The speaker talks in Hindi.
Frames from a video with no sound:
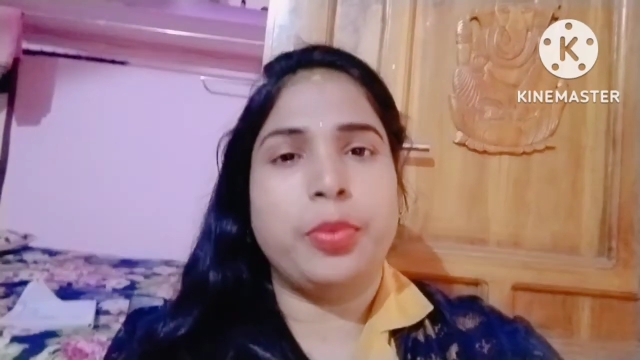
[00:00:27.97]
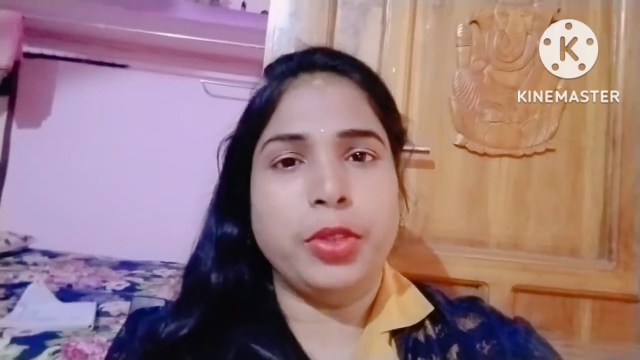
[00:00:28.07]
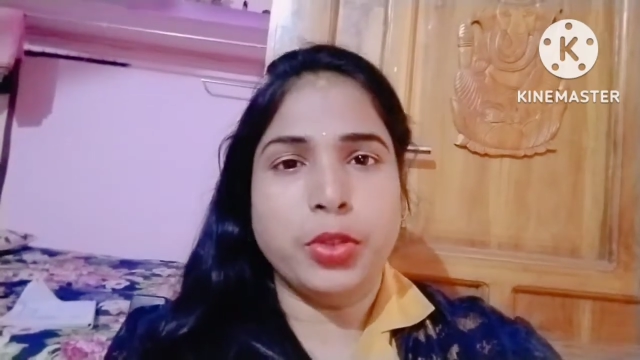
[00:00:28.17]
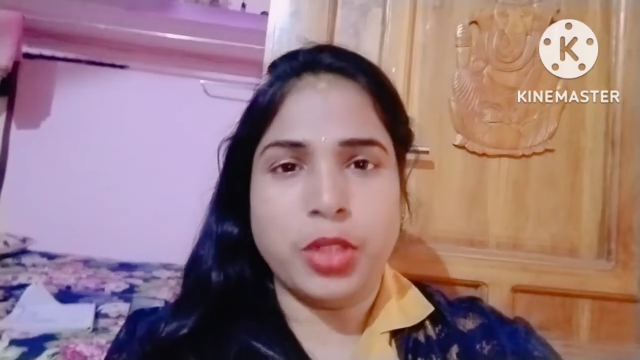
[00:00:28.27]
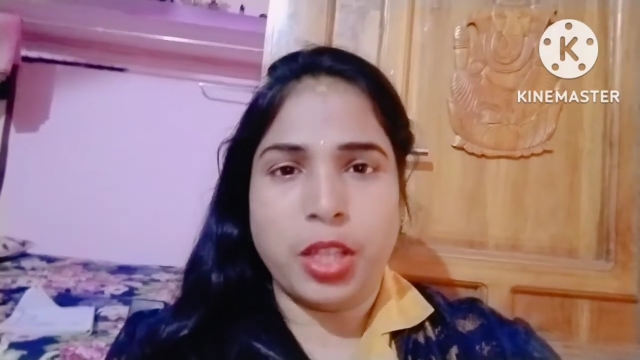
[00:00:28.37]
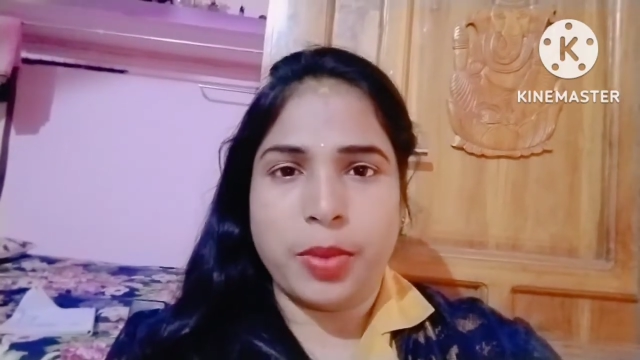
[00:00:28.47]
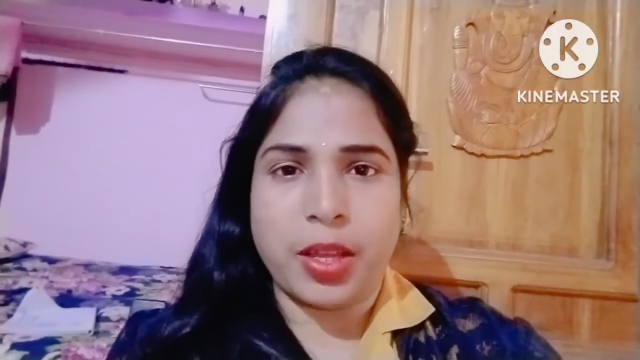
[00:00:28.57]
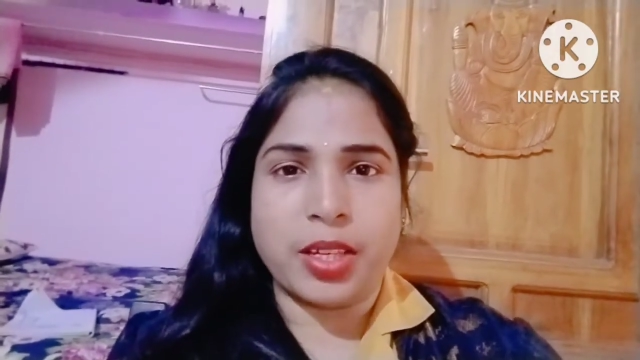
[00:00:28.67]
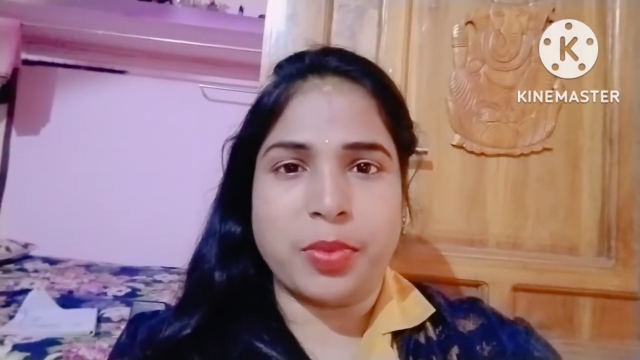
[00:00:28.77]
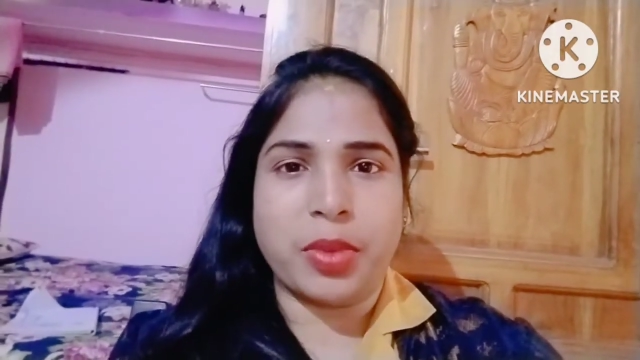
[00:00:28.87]
वीडियो के
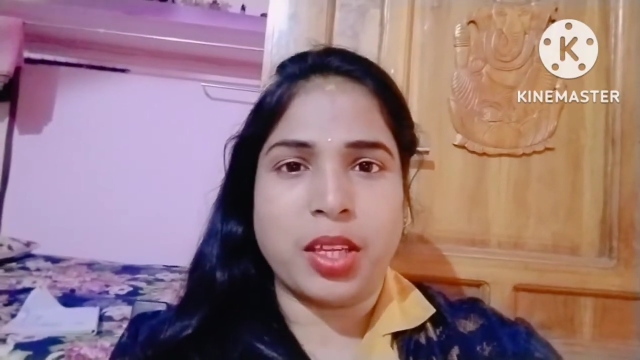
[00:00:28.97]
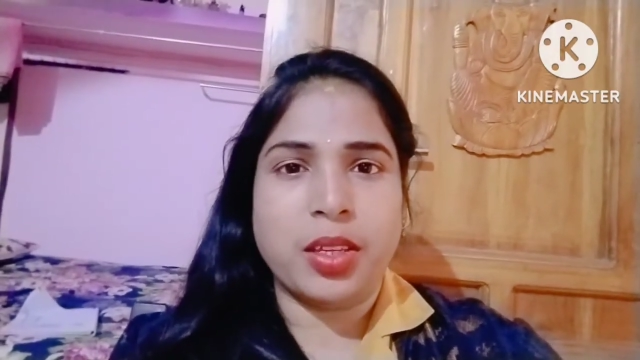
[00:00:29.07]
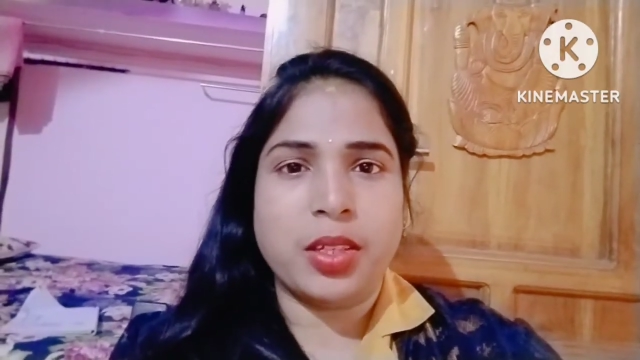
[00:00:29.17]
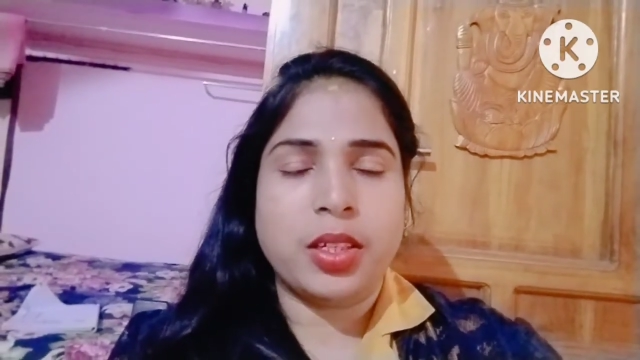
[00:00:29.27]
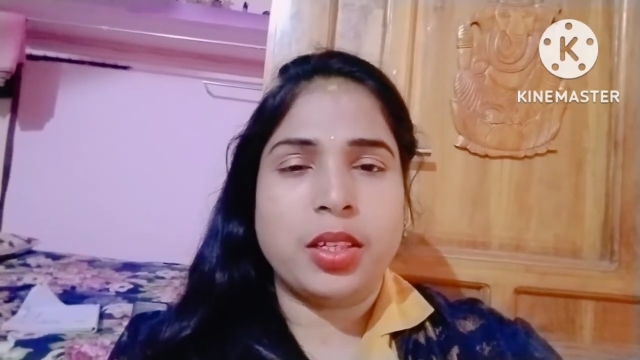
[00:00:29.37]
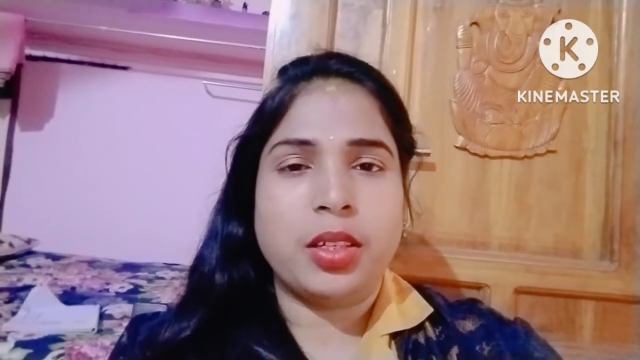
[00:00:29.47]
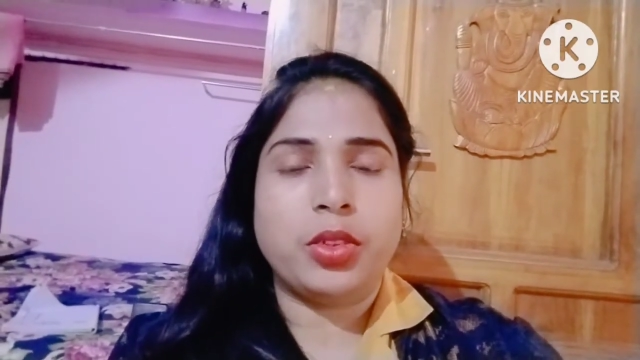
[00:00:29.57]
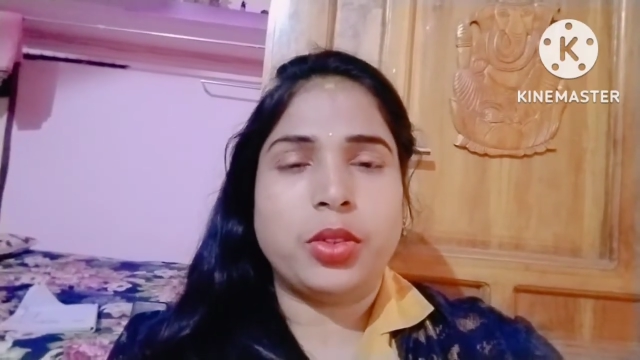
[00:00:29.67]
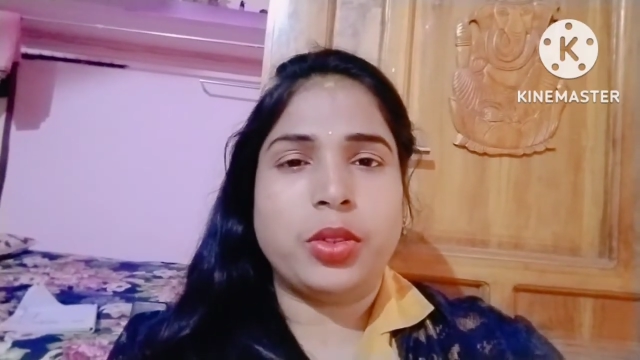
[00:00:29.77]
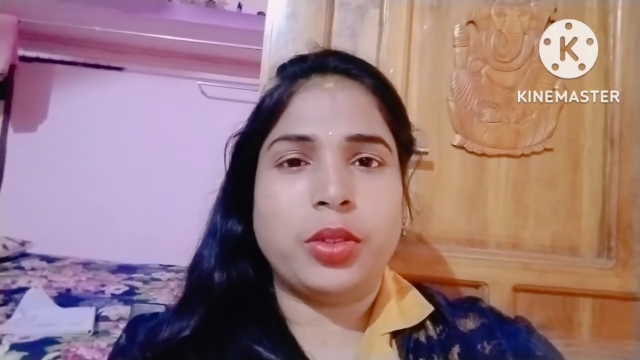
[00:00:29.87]
बारे में
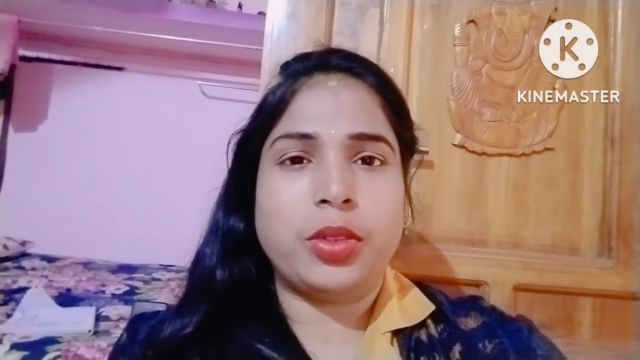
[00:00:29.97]
तो